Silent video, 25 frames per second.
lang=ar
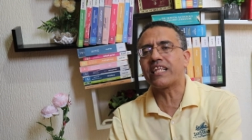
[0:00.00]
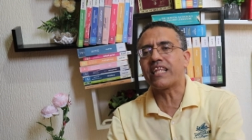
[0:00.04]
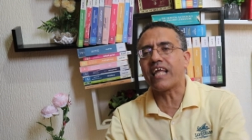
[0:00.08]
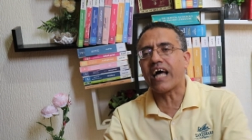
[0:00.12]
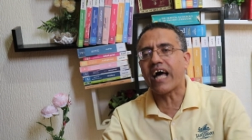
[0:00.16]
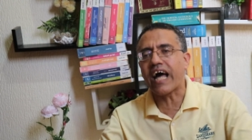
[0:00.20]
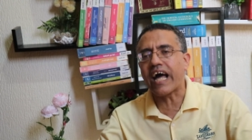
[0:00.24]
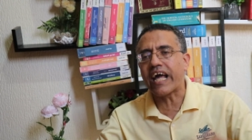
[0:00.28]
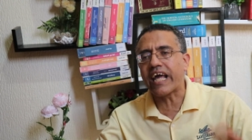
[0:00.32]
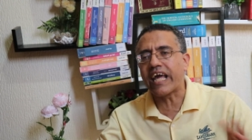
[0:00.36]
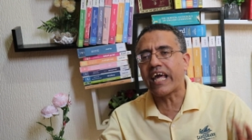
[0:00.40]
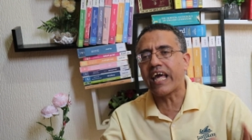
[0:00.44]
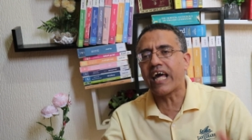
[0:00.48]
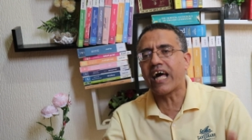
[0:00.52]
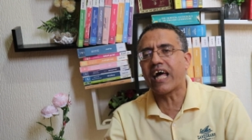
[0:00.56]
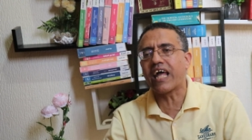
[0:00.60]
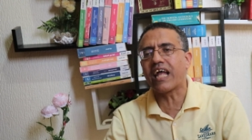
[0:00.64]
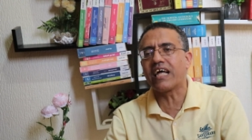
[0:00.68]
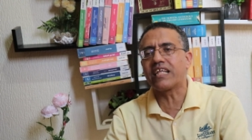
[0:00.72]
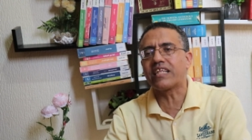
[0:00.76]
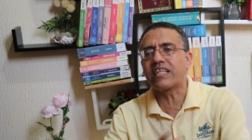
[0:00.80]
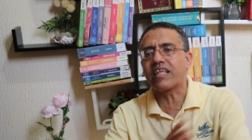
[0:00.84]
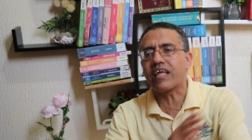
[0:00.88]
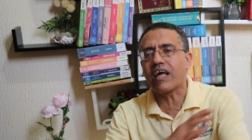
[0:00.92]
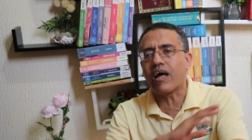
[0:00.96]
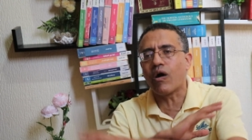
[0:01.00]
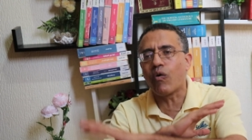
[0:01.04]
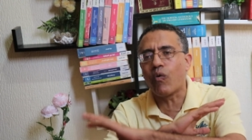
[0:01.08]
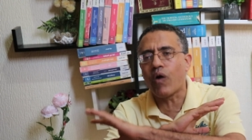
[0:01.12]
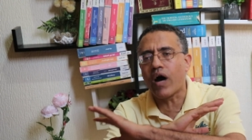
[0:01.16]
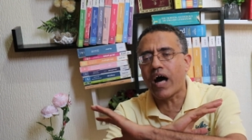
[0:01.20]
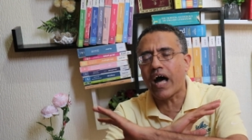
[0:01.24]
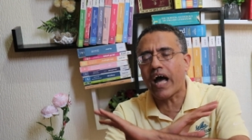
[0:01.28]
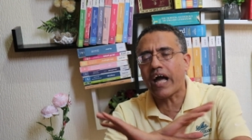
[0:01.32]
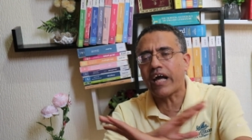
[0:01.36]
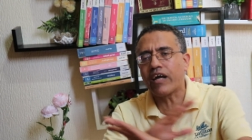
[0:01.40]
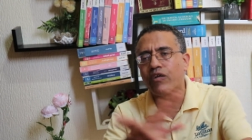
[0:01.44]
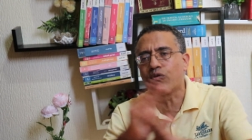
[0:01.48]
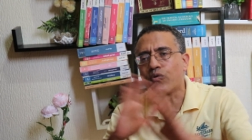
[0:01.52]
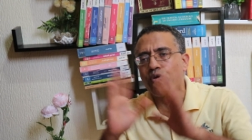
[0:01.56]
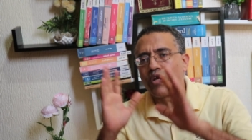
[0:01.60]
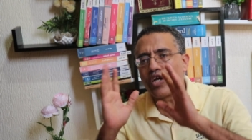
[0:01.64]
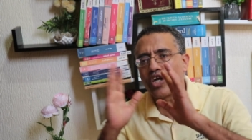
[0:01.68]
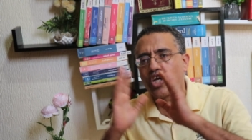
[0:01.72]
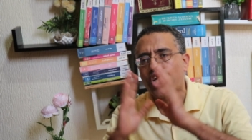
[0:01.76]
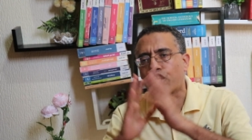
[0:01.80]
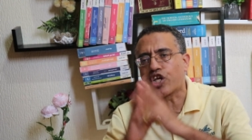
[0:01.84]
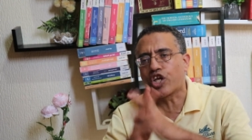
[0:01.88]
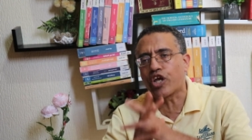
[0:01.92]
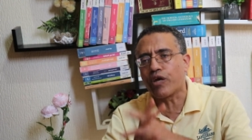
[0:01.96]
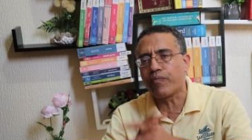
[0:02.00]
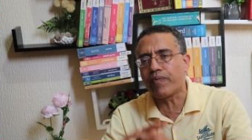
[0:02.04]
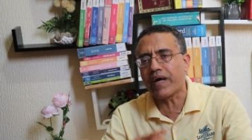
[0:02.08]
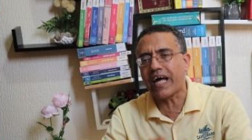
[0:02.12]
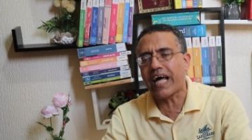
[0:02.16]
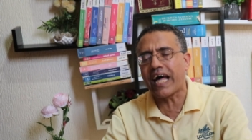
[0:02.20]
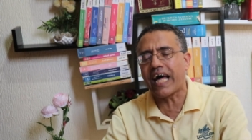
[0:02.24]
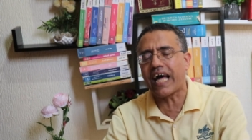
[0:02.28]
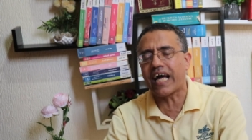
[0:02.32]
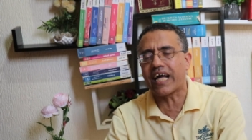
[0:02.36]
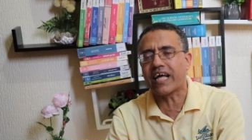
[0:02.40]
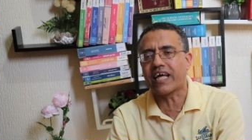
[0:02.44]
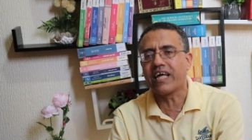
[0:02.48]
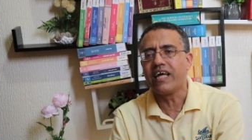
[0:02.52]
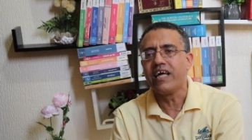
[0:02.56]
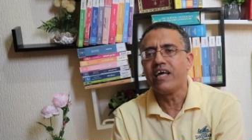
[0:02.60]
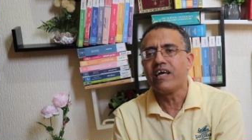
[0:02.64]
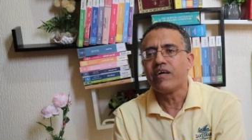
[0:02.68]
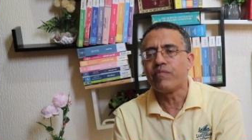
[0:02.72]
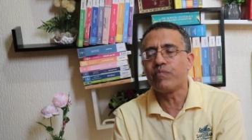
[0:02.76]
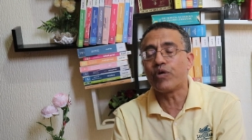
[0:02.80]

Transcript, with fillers: تغيرت قواعد الاشتباك